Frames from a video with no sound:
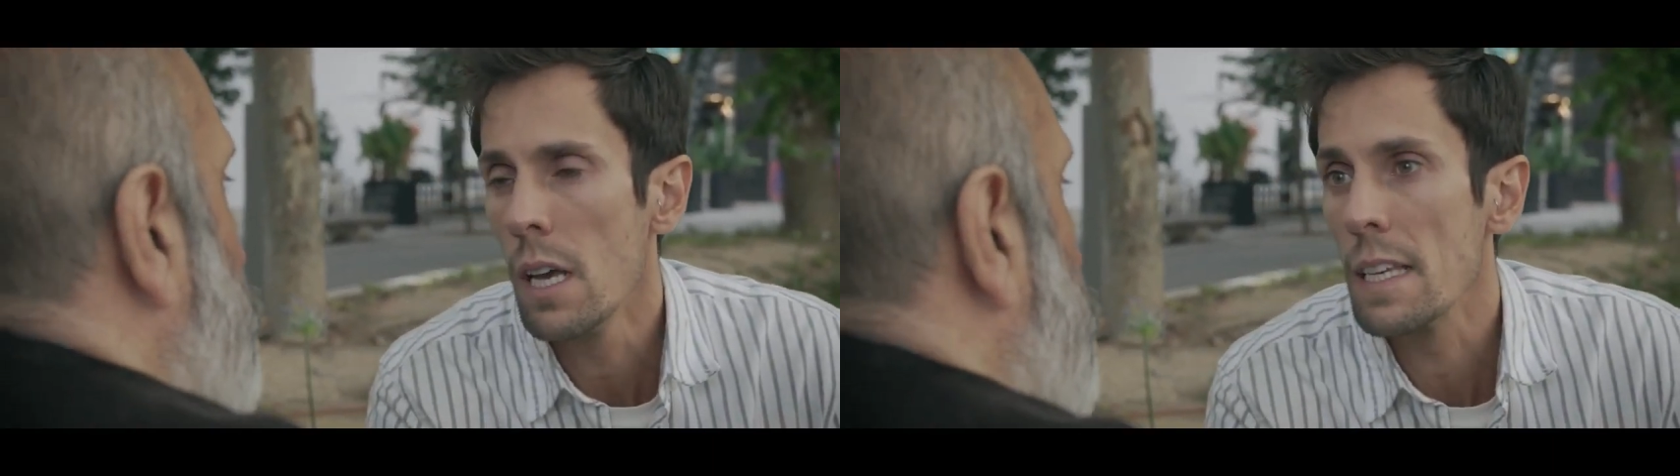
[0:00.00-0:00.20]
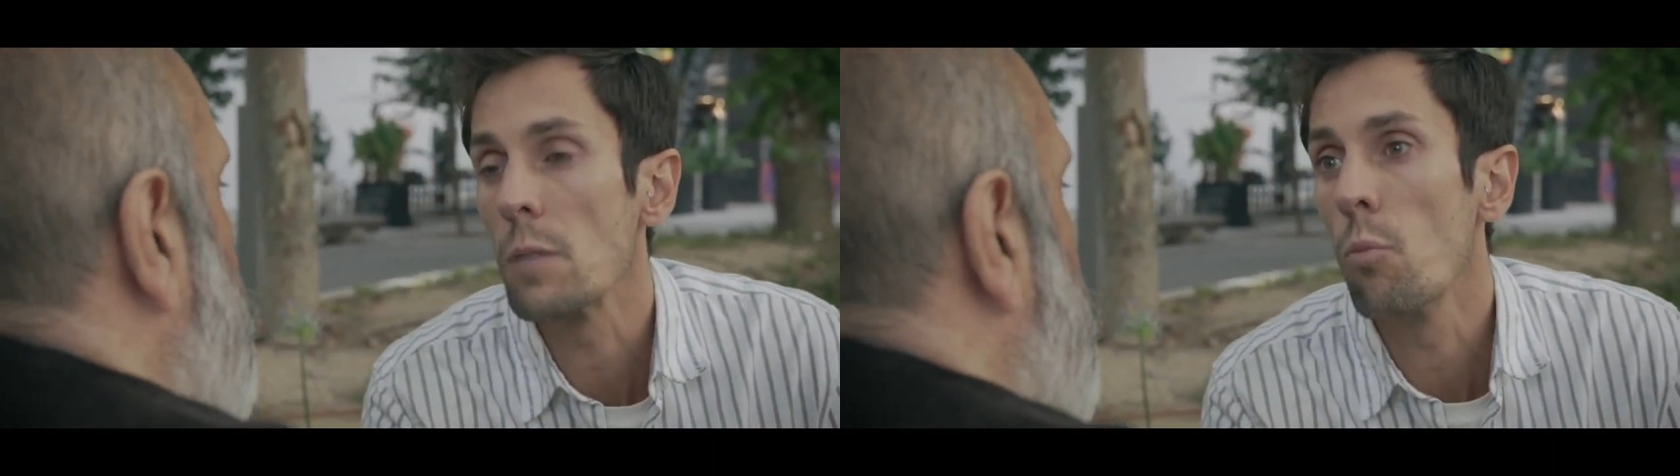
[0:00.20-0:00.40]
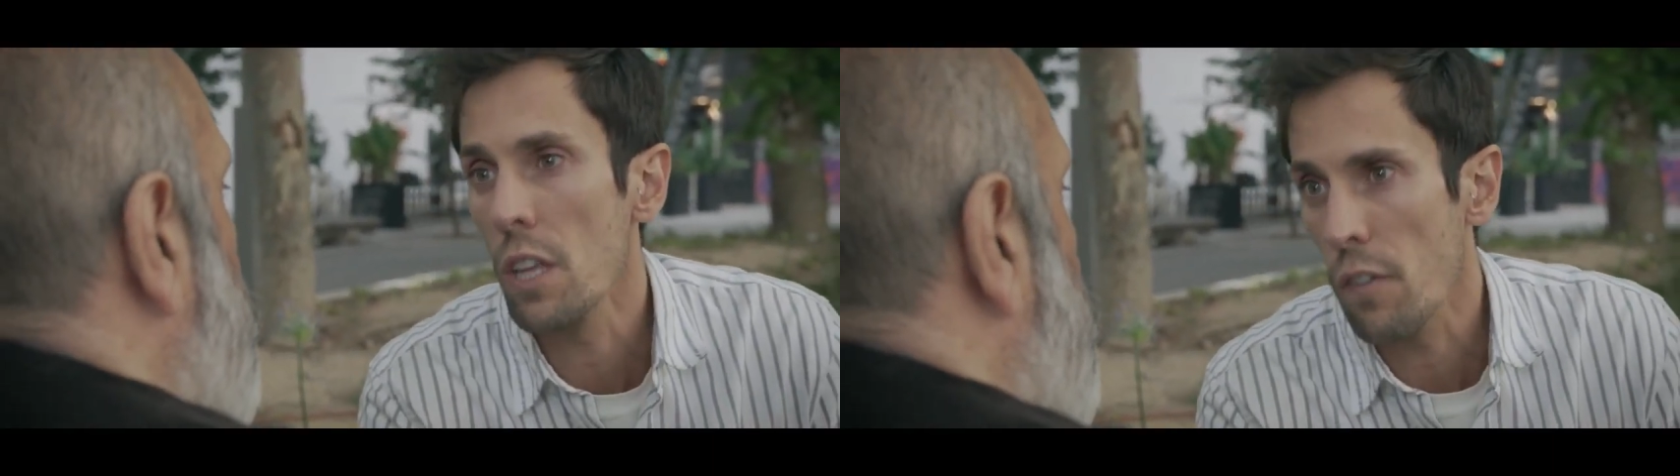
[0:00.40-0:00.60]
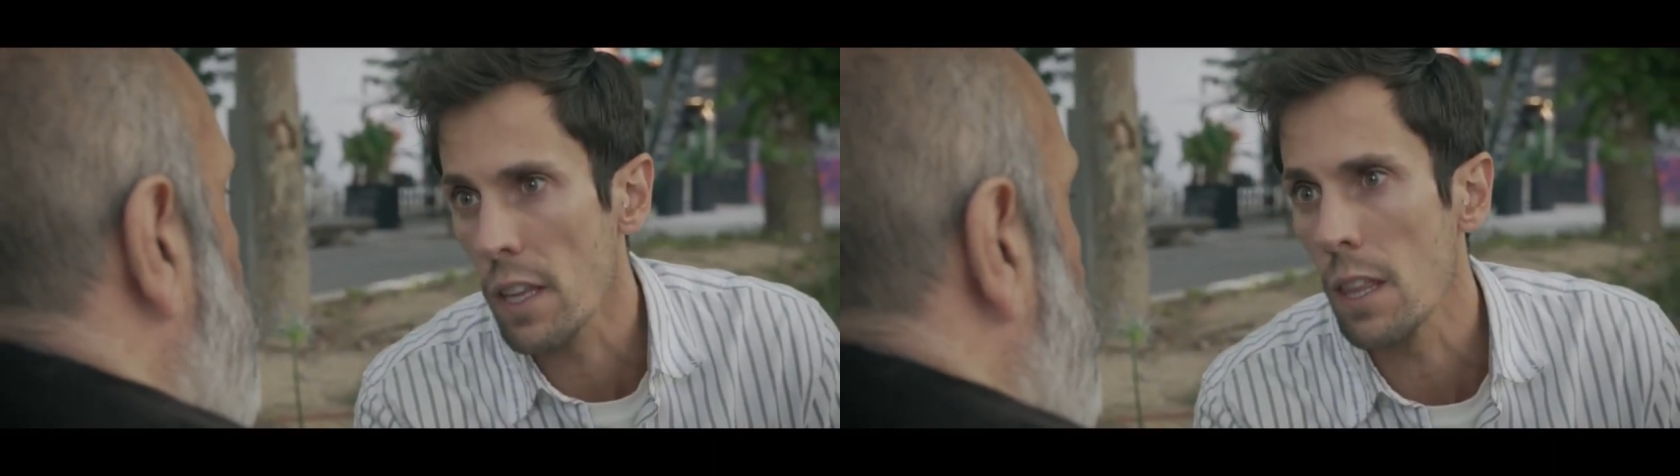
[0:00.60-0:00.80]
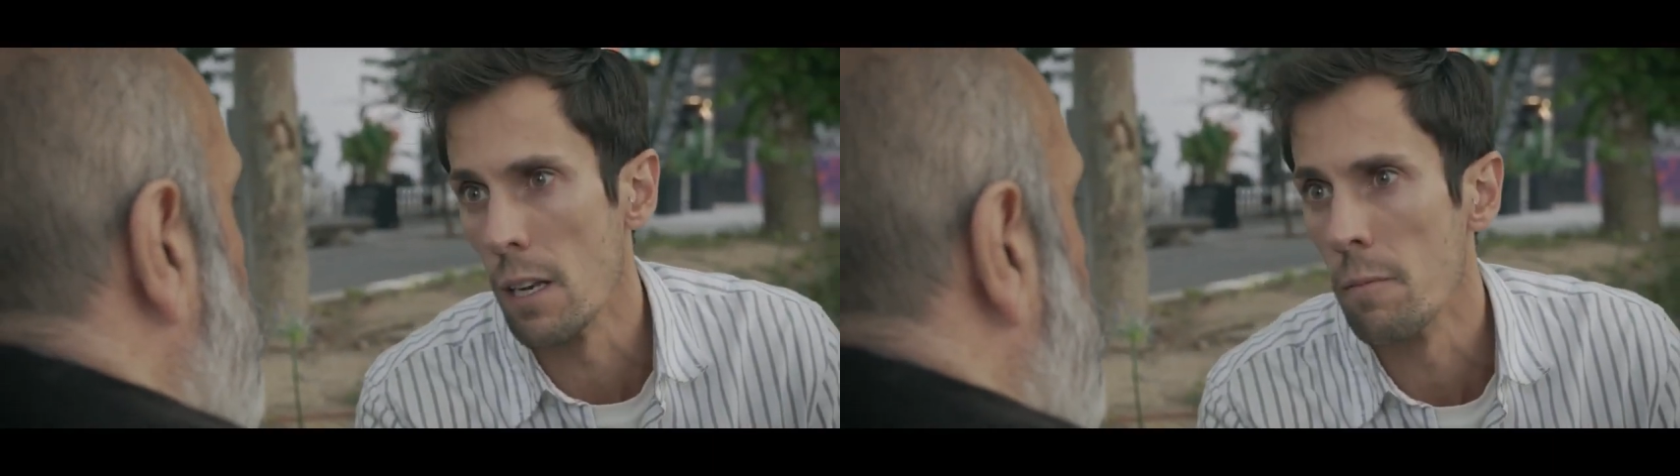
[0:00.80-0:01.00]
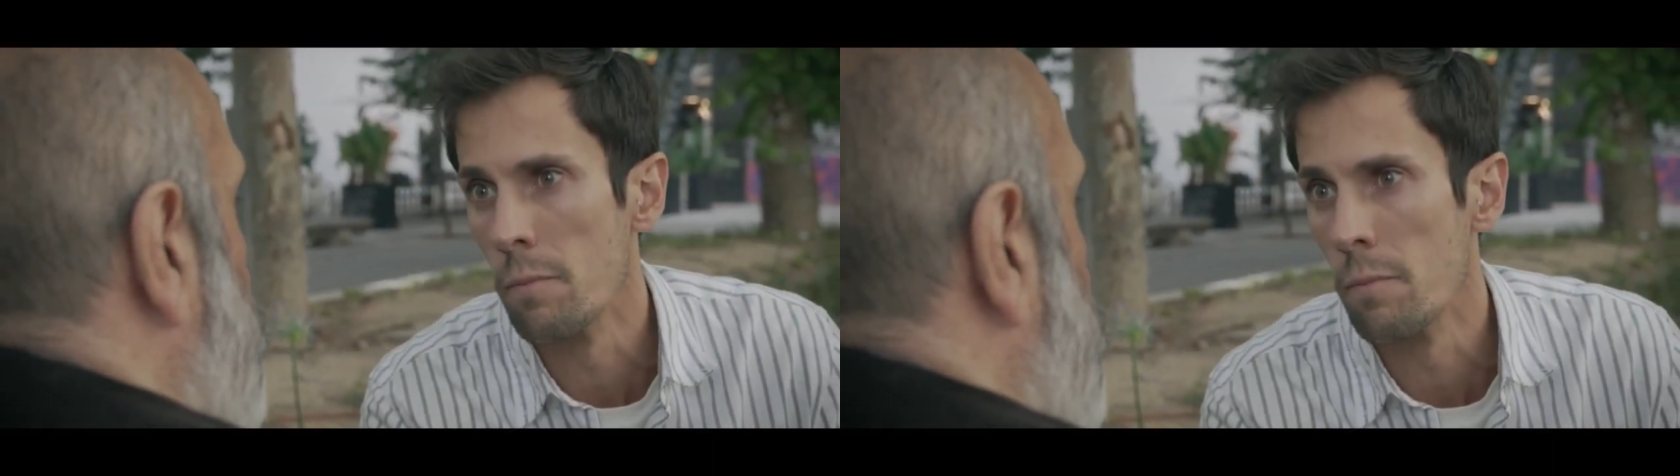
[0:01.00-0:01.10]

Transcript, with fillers: Y es muy difícil.